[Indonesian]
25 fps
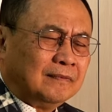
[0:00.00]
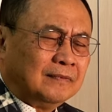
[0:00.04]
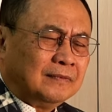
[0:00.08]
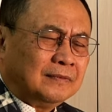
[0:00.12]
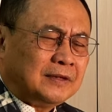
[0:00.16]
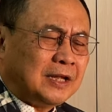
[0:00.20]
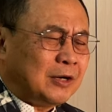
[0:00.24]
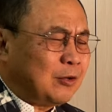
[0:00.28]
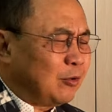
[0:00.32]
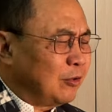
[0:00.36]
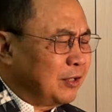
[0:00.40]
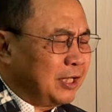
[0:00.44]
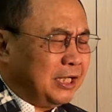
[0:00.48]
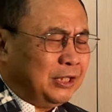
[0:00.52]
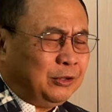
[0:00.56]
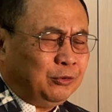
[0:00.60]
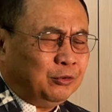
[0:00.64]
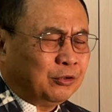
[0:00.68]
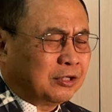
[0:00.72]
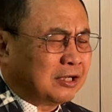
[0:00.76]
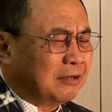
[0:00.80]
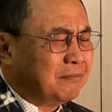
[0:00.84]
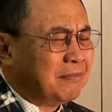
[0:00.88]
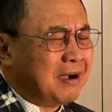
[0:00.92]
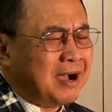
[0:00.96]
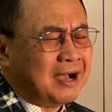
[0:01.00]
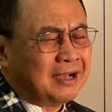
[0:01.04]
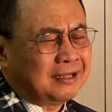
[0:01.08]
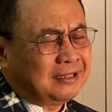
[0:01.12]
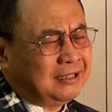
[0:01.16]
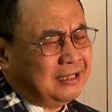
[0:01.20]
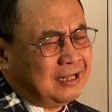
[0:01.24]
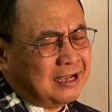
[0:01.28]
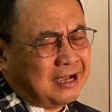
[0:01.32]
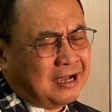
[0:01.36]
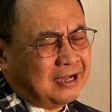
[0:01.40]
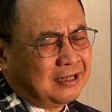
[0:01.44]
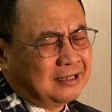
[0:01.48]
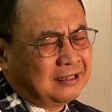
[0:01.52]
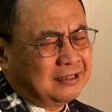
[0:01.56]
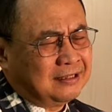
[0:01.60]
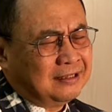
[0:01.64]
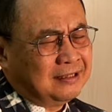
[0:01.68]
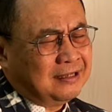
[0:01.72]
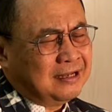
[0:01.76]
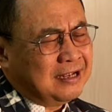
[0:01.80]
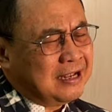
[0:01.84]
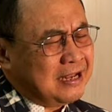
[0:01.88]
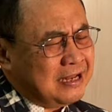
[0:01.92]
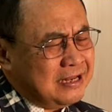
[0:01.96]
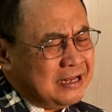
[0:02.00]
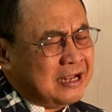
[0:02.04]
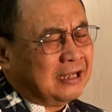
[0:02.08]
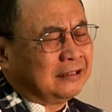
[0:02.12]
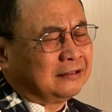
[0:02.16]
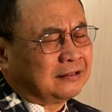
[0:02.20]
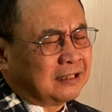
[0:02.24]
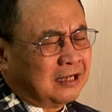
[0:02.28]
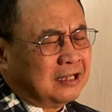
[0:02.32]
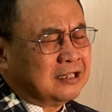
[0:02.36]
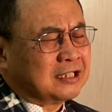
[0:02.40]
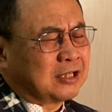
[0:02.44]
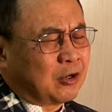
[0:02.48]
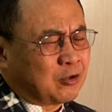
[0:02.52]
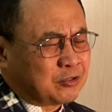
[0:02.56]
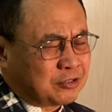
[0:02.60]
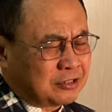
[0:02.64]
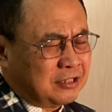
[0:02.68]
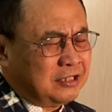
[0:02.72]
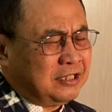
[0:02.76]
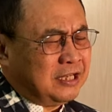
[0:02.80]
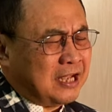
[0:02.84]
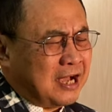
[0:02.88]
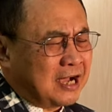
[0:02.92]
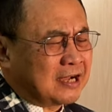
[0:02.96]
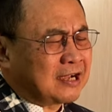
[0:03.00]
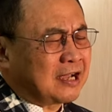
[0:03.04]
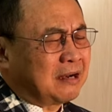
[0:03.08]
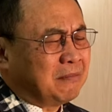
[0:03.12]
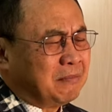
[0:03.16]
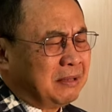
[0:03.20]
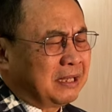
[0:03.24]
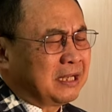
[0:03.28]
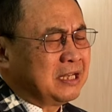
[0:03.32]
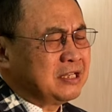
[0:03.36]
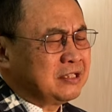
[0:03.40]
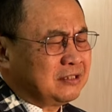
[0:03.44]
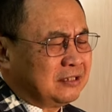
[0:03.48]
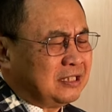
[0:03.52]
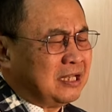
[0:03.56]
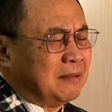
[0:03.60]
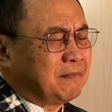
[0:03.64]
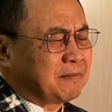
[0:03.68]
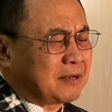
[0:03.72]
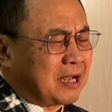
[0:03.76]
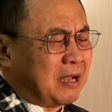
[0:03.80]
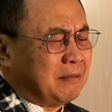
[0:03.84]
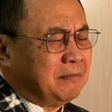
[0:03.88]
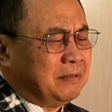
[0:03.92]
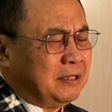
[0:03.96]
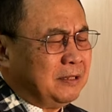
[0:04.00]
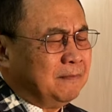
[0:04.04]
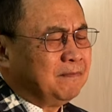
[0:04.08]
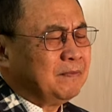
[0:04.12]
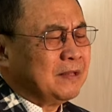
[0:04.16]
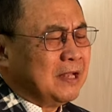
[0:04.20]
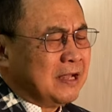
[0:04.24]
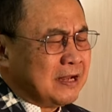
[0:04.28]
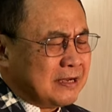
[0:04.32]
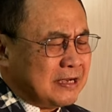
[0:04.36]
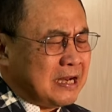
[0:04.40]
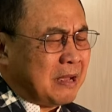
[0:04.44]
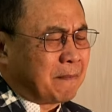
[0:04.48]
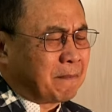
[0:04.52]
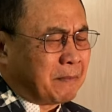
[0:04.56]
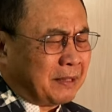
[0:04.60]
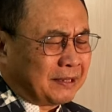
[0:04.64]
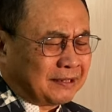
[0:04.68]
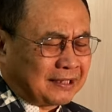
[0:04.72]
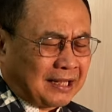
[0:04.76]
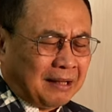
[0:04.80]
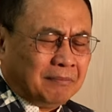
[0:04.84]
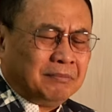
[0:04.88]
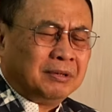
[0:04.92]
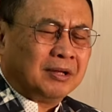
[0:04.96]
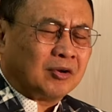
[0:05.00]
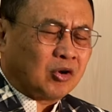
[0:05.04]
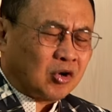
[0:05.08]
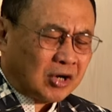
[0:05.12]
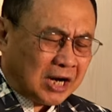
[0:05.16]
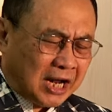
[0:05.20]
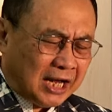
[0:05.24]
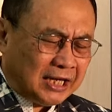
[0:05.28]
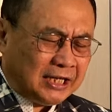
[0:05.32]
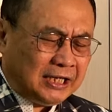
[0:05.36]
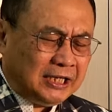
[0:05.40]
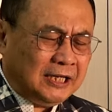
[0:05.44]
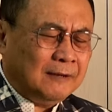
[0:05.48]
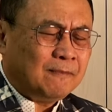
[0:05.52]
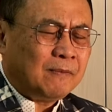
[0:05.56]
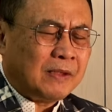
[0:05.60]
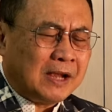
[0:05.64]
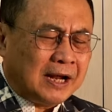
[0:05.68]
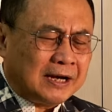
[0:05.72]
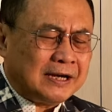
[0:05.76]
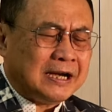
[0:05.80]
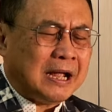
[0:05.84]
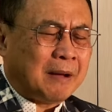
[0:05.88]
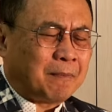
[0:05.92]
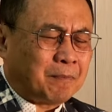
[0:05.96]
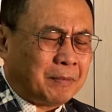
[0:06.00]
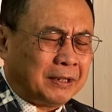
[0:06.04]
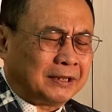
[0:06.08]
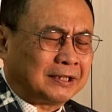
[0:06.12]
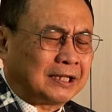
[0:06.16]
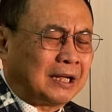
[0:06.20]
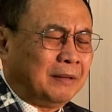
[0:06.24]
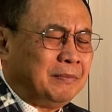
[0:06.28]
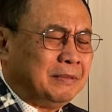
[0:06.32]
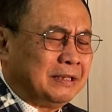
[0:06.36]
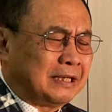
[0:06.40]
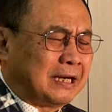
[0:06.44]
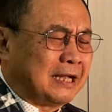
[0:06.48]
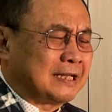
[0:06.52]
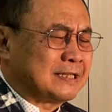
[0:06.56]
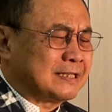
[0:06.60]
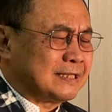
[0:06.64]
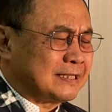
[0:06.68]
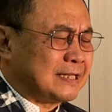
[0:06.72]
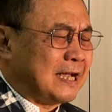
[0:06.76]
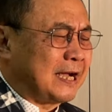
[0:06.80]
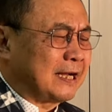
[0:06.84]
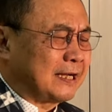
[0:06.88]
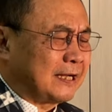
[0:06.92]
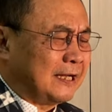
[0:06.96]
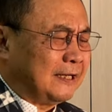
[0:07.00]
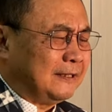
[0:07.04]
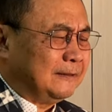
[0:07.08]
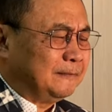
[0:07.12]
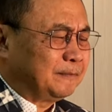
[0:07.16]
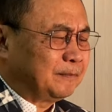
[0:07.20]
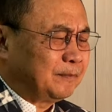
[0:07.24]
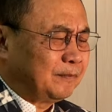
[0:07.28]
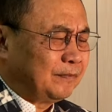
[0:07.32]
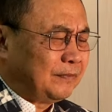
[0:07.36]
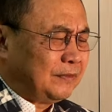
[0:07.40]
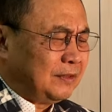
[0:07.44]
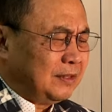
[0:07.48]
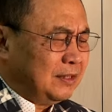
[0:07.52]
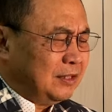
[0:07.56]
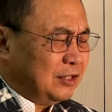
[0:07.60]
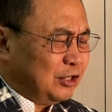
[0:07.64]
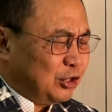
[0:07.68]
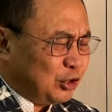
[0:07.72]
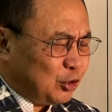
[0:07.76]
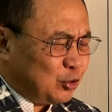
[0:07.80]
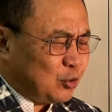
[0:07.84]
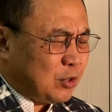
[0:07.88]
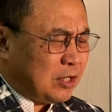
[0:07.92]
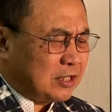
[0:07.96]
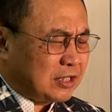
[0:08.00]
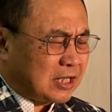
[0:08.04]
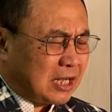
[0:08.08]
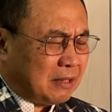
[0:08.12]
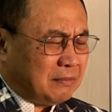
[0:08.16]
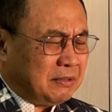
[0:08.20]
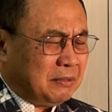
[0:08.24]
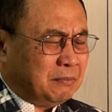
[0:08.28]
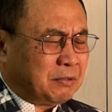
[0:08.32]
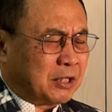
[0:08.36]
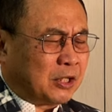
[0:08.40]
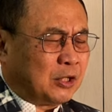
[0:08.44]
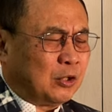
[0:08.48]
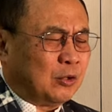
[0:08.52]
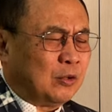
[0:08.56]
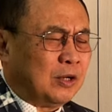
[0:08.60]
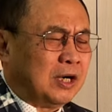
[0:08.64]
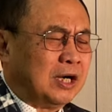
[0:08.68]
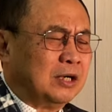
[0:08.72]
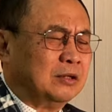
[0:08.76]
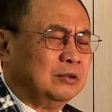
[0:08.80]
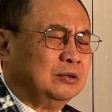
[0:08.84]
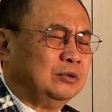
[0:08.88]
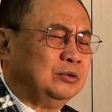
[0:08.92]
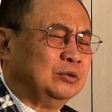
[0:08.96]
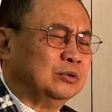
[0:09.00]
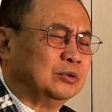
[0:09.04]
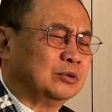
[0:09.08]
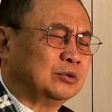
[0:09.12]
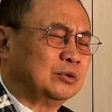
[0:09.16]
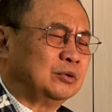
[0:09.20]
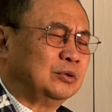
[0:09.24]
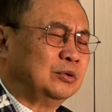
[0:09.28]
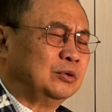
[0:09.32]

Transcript: dan oleh itu kebahagiaan yang telah engkau sediakan bagi setiap kami dapat kami raih, dapat kami rasakan. Tuhan kami berdoa untuk